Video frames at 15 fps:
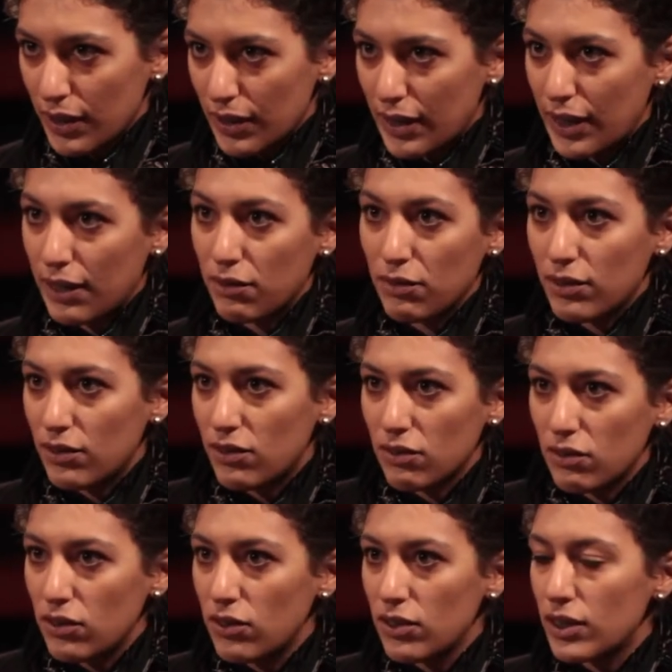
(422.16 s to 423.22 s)
né? No
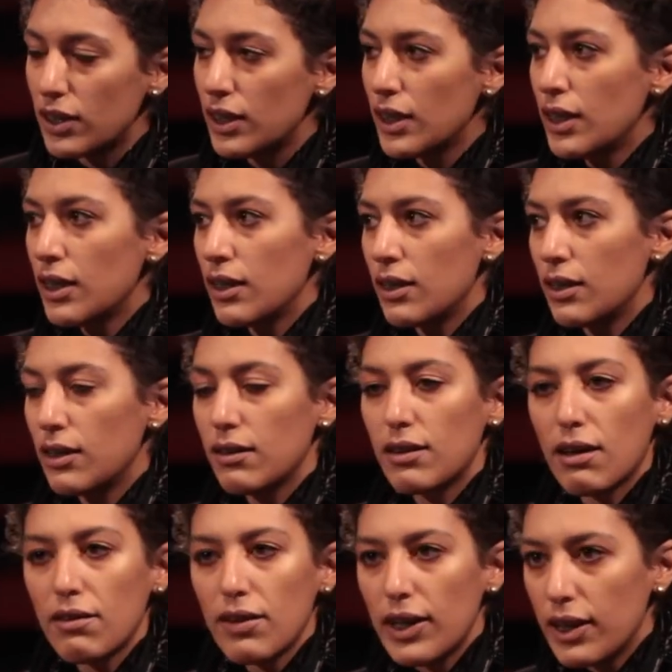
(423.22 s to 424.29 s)
sentido de uh,
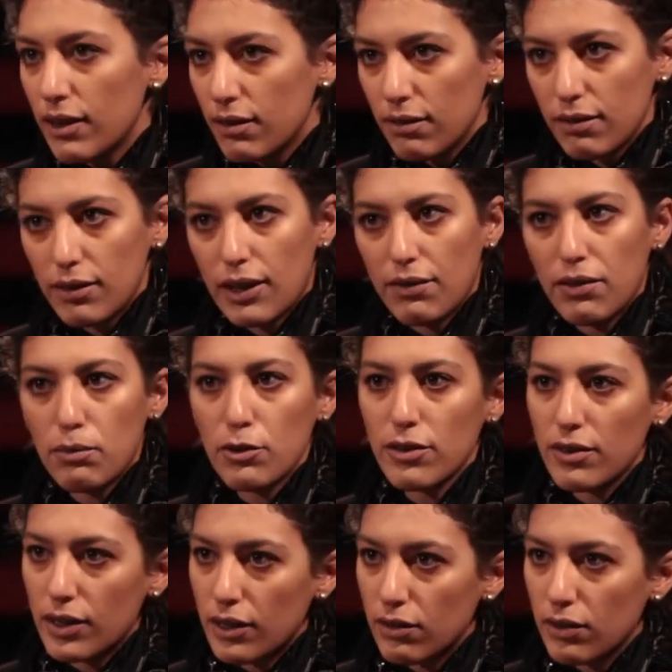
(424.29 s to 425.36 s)
tava ali, tava
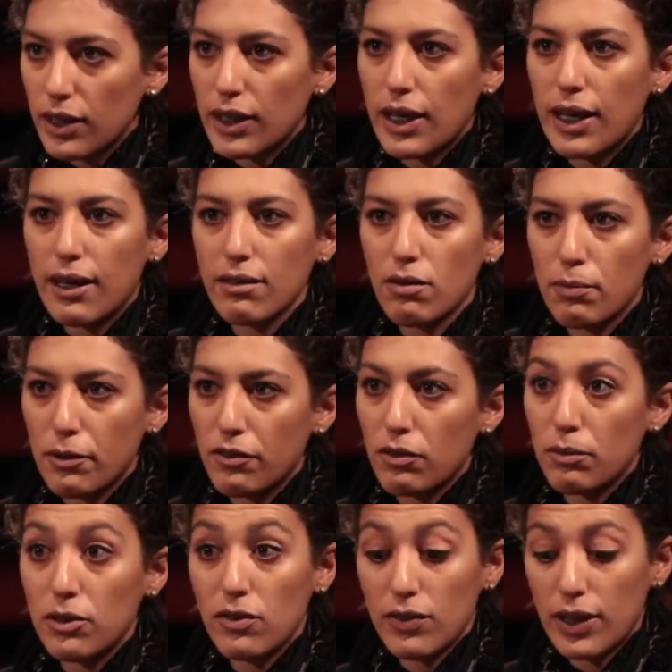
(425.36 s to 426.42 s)
mostrando quem era, sua
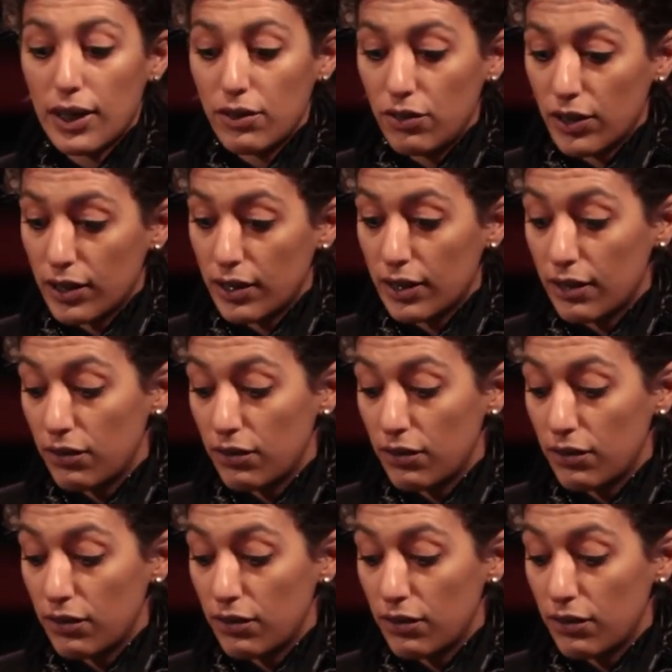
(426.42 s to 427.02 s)
performatividade de gênero